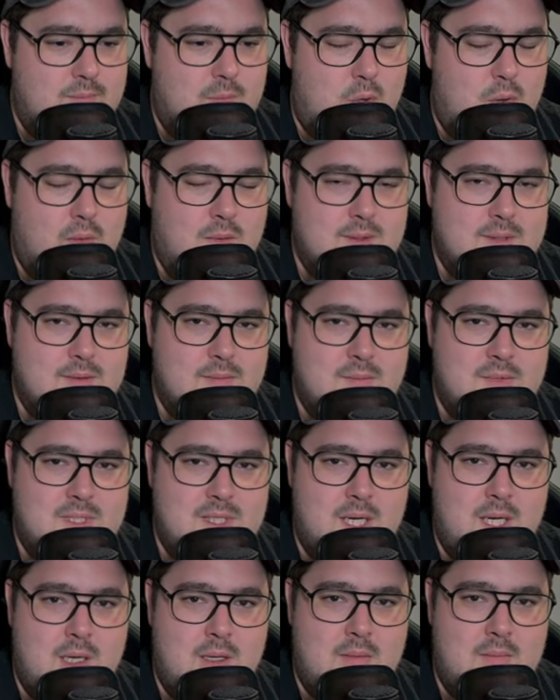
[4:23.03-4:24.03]
Morgens um
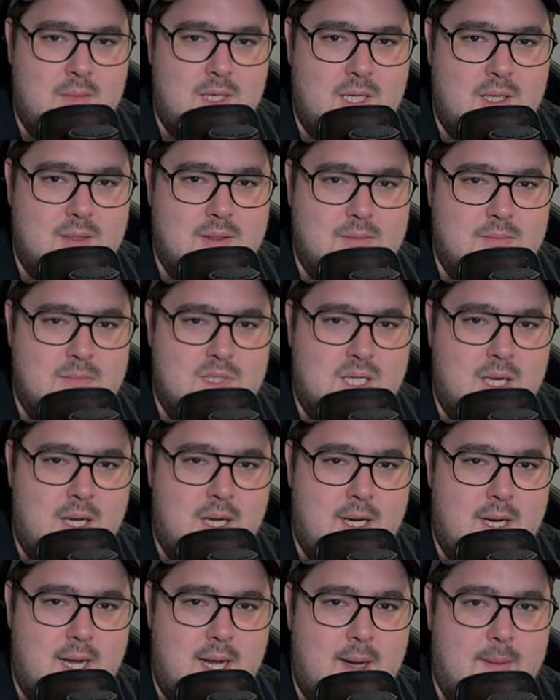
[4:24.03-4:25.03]
10, mittags um
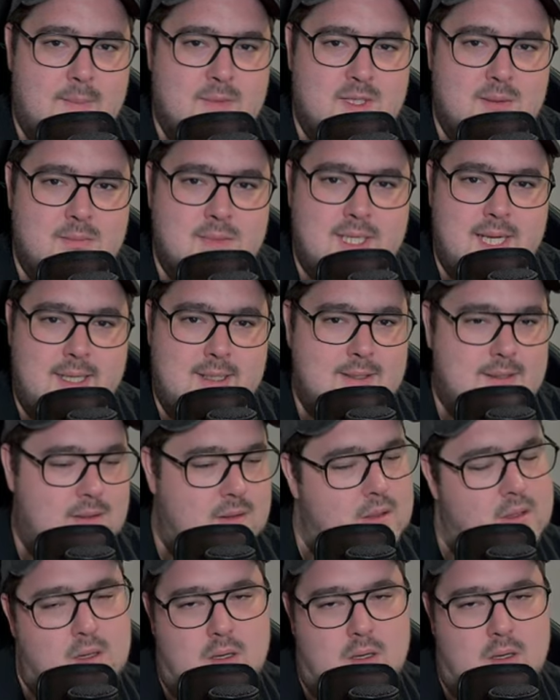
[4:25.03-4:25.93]
3, abends um 6.